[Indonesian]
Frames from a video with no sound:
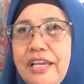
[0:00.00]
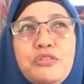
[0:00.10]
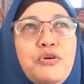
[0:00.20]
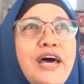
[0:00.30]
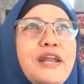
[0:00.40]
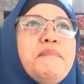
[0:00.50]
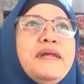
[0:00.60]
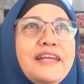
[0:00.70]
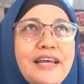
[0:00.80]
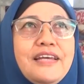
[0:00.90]
Itu
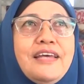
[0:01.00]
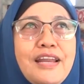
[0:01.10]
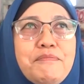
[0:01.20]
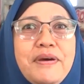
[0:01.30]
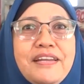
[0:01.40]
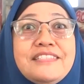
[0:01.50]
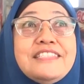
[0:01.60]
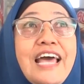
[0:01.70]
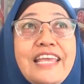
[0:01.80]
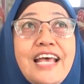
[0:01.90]
harapan Kak, harapan
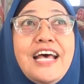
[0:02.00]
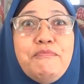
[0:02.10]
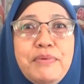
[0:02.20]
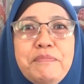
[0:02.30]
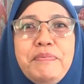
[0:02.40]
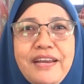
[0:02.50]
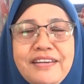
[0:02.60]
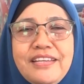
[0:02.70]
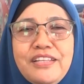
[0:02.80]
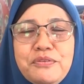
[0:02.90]
saya
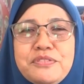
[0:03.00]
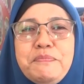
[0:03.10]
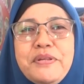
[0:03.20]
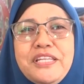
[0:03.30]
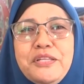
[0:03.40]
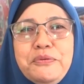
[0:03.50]
pribadi itu seperti